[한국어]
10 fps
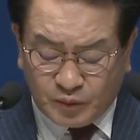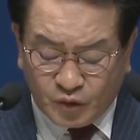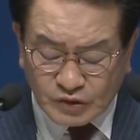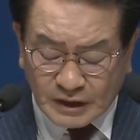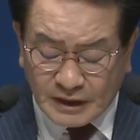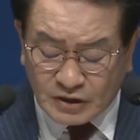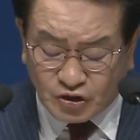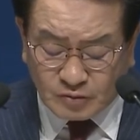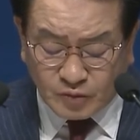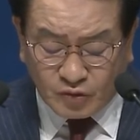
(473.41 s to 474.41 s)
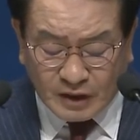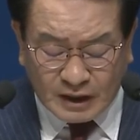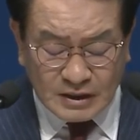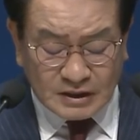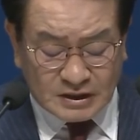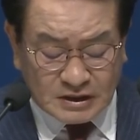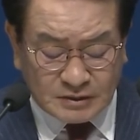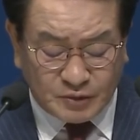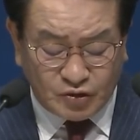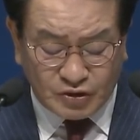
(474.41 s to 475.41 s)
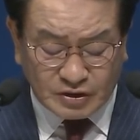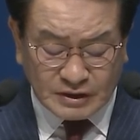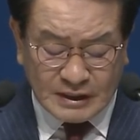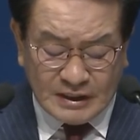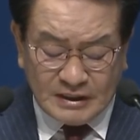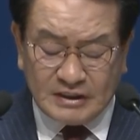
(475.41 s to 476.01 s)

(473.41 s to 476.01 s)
보좌의 축복과 힘을 잃은